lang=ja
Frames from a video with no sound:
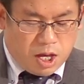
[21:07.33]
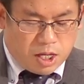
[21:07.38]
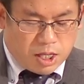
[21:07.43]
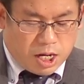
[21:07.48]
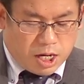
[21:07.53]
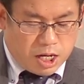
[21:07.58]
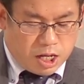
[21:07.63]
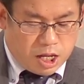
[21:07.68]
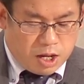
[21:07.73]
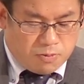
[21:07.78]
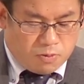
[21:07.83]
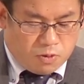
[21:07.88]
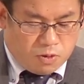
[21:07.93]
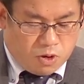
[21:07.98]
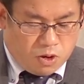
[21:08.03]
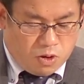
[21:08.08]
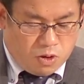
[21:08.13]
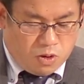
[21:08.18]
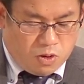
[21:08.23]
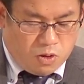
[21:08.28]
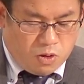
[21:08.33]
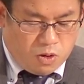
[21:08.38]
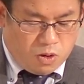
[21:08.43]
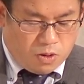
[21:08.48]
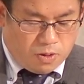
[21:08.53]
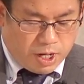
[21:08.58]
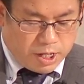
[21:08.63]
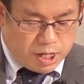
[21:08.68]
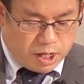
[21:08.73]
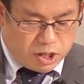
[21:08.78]
誰でも
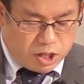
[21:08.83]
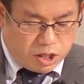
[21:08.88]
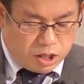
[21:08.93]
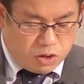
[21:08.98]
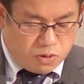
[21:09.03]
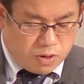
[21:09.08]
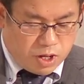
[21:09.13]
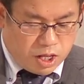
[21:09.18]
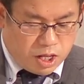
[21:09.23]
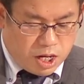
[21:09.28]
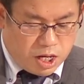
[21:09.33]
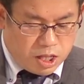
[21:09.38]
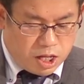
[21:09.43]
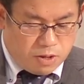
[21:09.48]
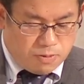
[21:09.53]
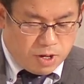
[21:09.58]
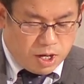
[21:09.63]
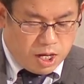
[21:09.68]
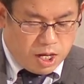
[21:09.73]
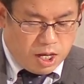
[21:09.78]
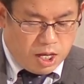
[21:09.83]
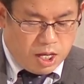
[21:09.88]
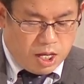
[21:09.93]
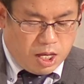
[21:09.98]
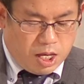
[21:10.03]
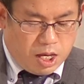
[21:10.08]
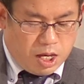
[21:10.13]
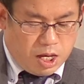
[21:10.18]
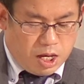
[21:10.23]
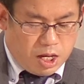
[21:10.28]
私によらないでは、
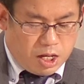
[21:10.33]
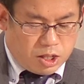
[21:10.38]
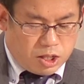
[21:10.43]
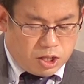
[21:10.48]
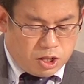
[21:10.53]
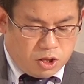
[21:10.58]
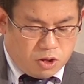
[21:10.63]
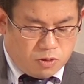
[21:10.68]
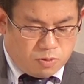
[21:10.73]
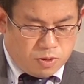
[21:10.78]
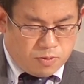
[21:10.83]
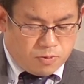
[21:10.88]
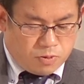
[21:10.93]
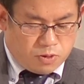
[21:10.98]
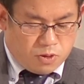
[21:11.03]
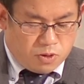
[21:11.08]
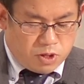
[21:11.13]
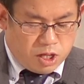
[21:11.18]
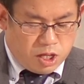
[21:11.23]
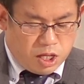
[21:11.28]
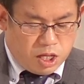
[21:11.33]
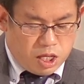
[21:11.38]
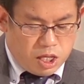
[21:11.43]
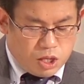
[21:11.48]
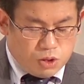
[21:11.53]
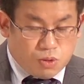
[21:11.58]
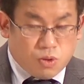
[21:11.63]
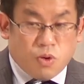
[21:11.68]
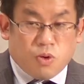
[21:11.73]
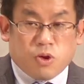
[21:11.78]
父の身元に
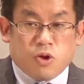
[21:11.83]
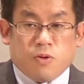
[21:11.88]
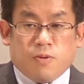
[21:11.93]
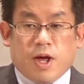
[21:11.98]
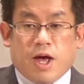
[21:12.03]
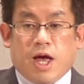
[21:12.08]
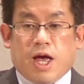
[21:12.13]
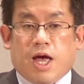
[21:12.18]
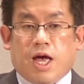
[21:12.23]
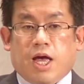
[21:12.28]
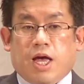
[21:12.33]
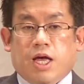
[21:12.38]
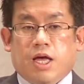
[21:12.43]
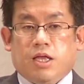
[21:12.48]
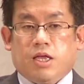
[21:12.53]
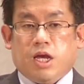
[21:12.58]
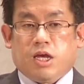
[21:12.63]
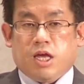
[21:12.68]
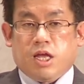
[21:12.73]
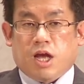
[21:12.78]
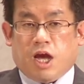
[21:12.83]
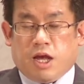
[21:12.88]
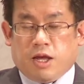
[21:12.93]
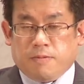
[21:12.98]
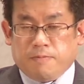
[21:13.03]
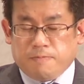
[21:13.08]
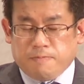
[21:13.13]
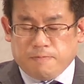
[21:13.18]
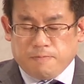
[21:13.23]
行くことはできない。